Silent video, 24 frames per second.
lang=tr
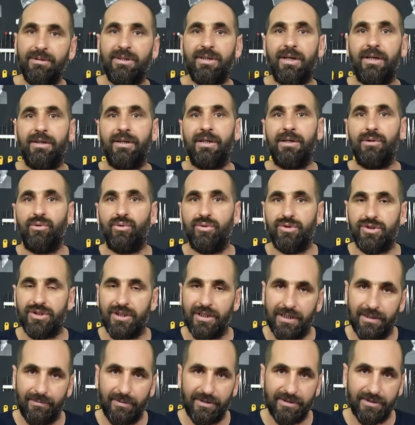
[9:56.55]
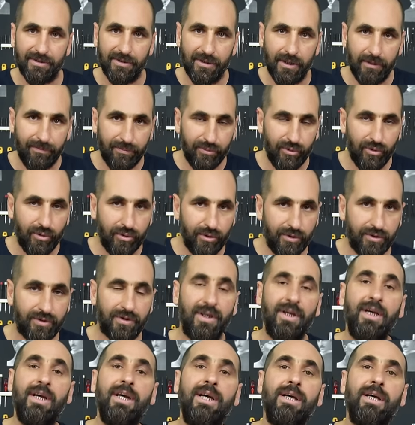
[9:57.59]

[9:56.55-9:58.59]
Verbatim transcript: Bir kanal güncellemesi yapıyoruz.